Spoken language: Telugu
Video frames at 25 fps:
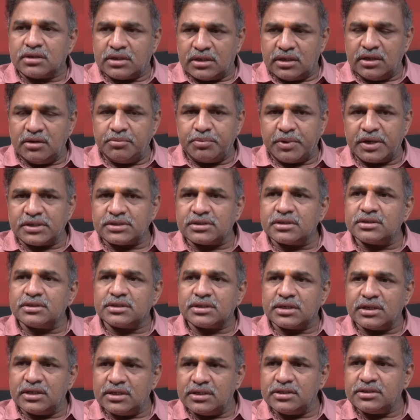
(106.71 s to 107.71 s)
కీ
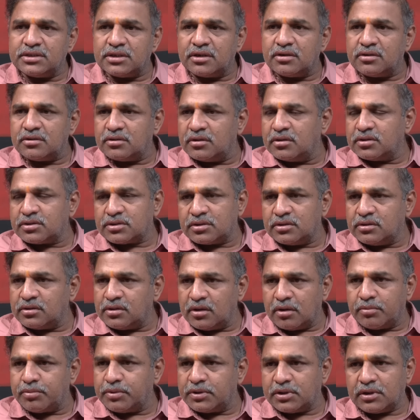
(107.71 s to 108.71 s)
పర్సన్స్కి ఇచ్చినట్టు తెలుస్తుంది
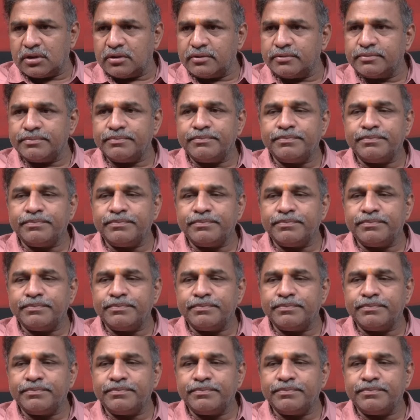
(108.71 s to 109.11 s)
తిరుపతిలో